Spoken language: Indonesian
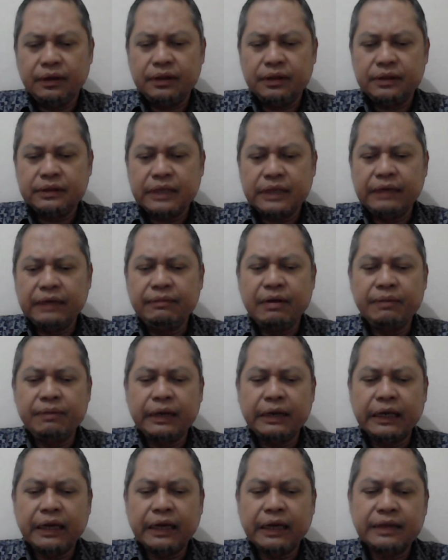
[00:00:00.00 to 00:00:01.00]
saya ingin
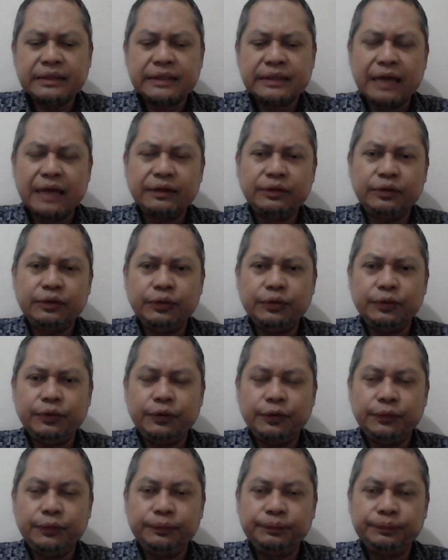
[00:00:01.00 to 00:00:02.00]
memberikan
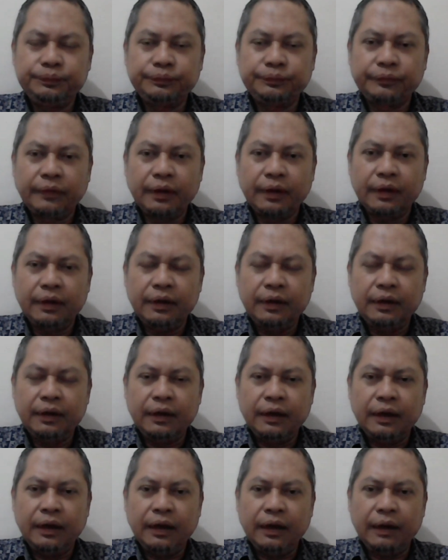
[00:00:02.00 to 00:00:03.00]
satu
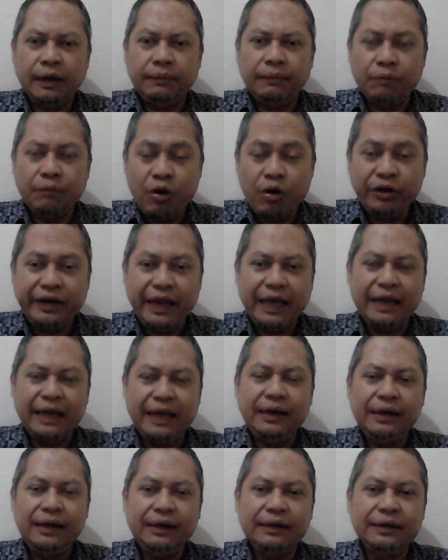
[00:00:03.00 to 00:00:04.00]

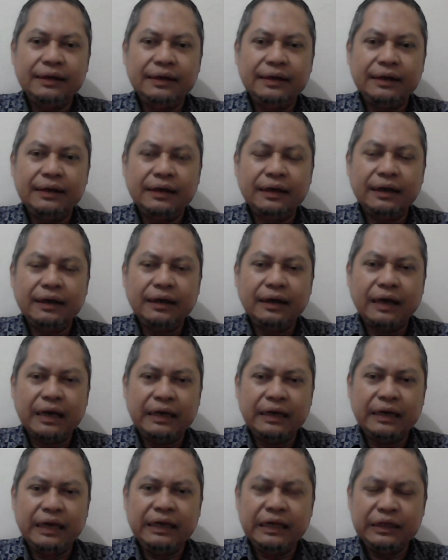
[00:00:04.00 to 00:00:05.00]
model
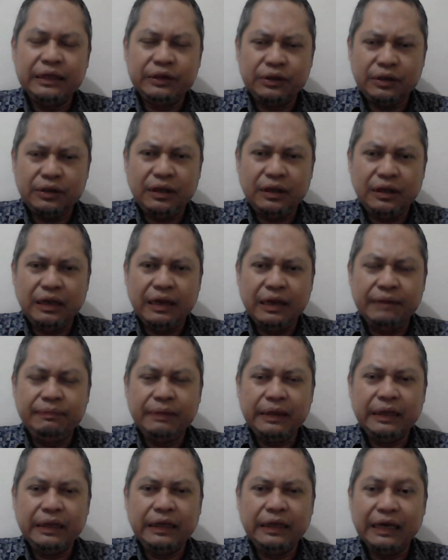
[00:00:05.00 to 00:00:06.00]
karena ini
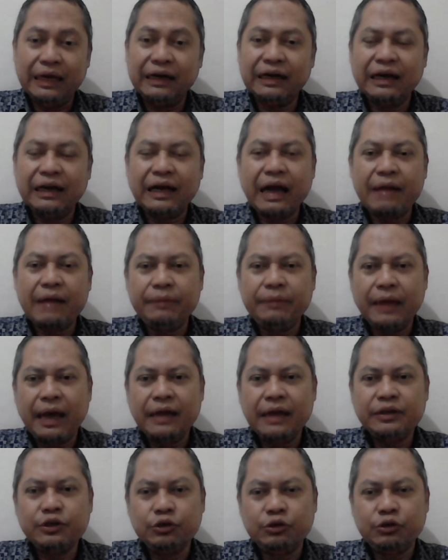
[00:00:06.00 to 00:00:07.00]
lebih lengkap
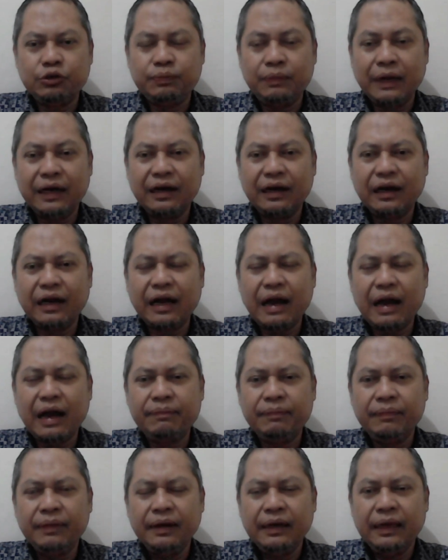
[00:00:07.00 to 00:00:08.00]
ya, cukup lengkap
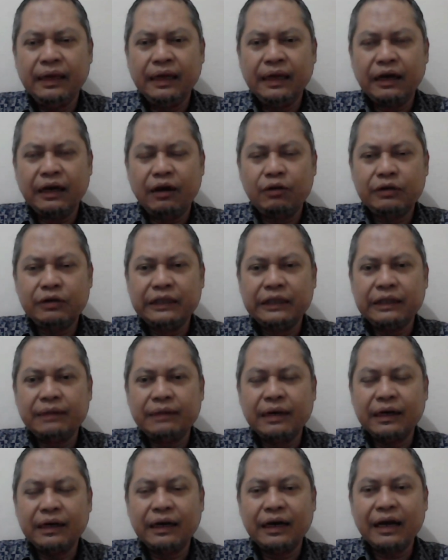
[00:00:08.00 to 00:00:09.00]
kalau kita
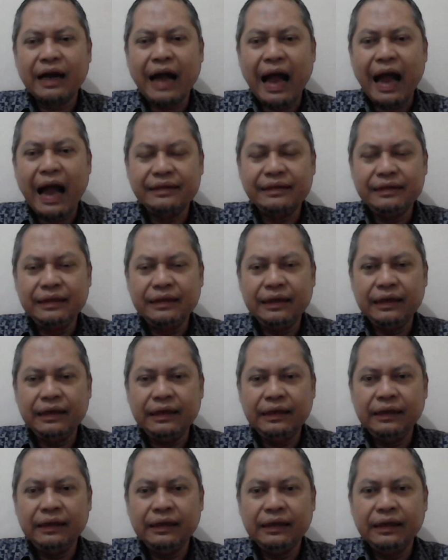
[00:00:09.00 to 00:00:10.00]

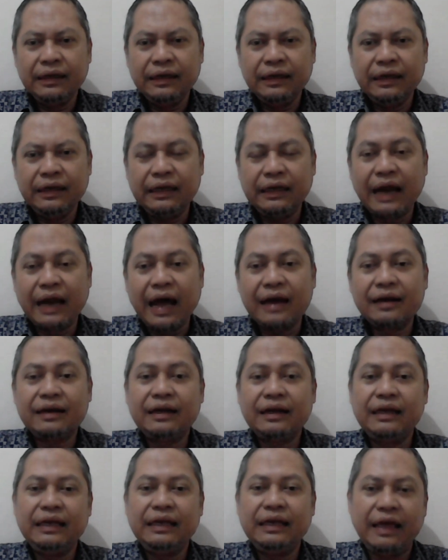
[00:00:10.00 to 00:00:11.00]
mengkaji
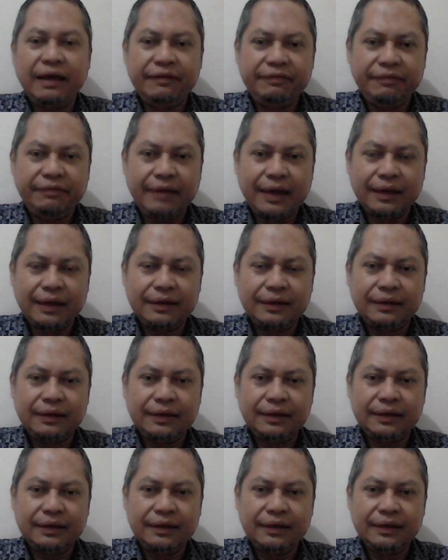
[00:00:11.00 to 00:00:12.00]
hierarki efek.
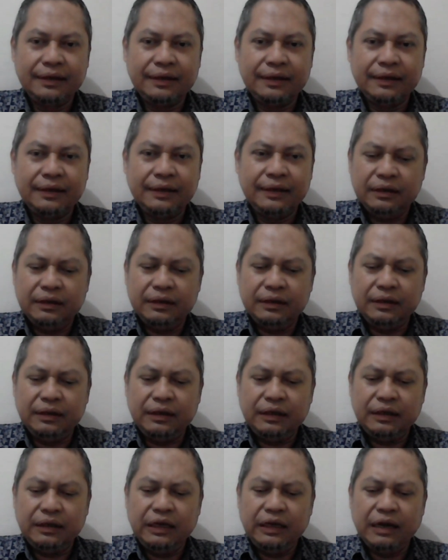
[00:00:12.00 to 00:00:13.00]

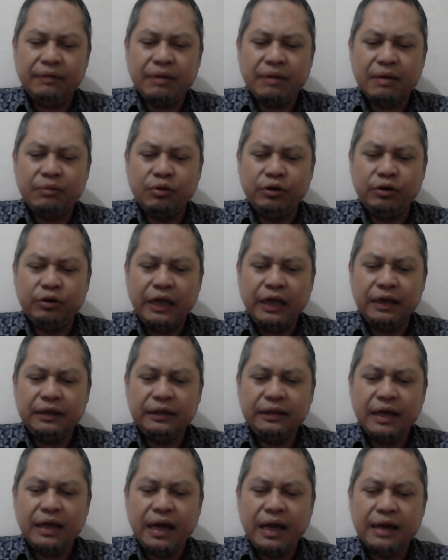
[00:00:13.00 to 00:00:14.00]
Ini nama
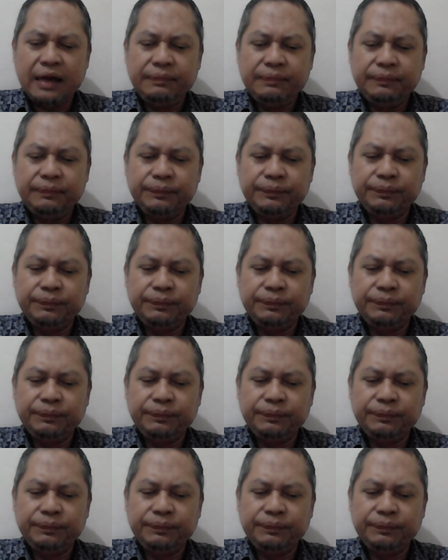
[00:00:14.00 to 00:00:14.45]
modelnya